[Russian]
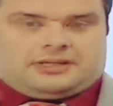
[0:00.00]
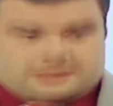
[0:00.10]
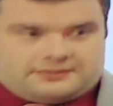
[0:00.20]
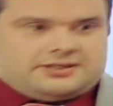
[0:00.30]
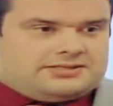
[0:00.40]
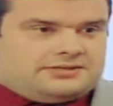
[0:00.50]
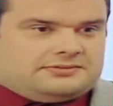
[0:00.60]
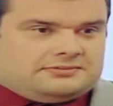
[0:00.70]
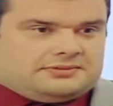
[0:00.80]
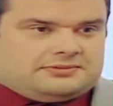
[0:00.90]
А давайте
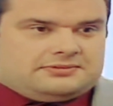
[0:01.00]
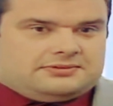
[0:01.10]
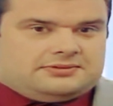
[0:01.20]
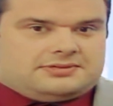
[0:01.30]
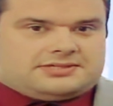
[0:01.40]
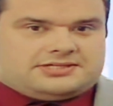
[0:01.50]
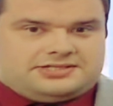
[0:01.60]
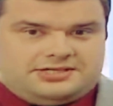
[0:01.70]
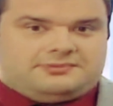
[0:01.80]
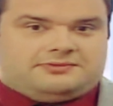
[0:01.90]
э,
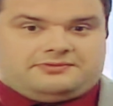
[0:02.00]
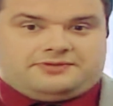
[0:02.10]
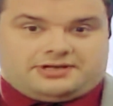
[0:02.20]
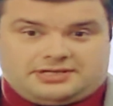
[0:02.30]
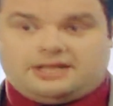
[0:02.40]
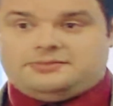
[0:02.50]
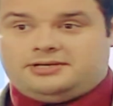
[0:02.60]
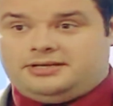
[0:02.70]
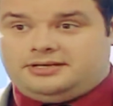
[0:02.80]
снимем в рекламе